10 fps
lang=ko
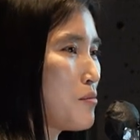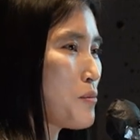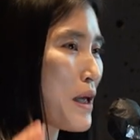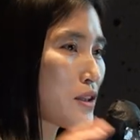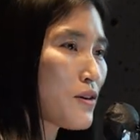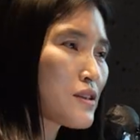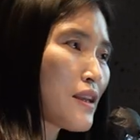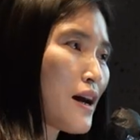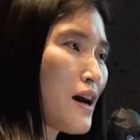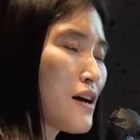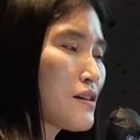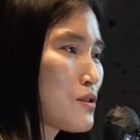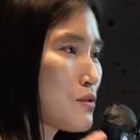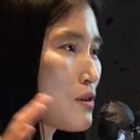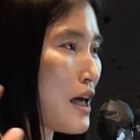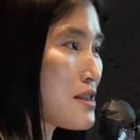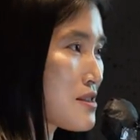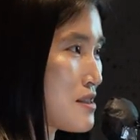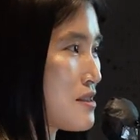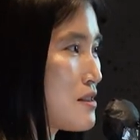뭐 배터리나 그리고
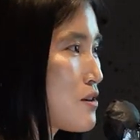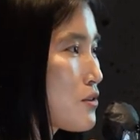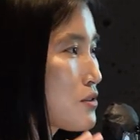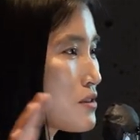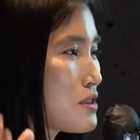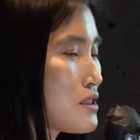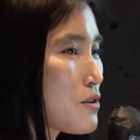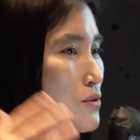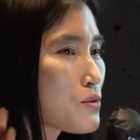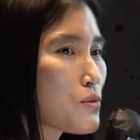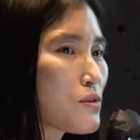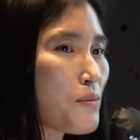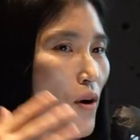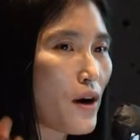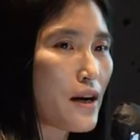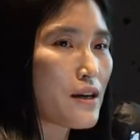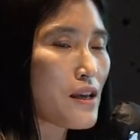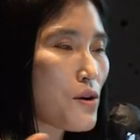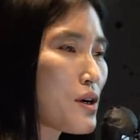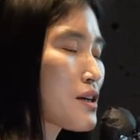엔진 이런 것들을 이제 컨트롤을 번갈아
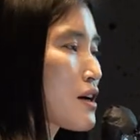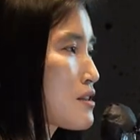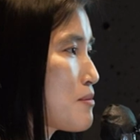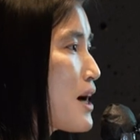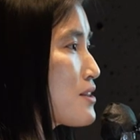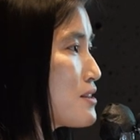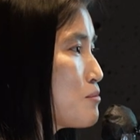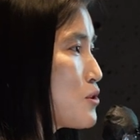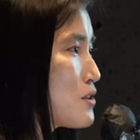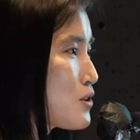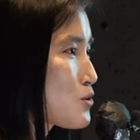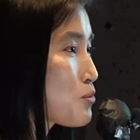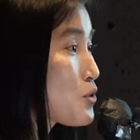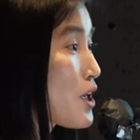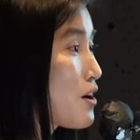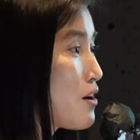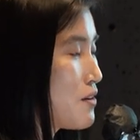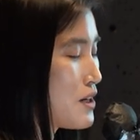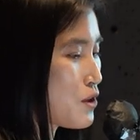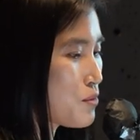사용하게끔 하는 뭐 이런
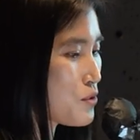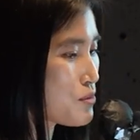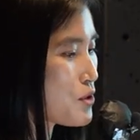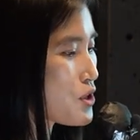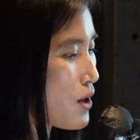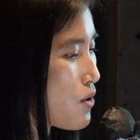소프트웨어라고 보시면 될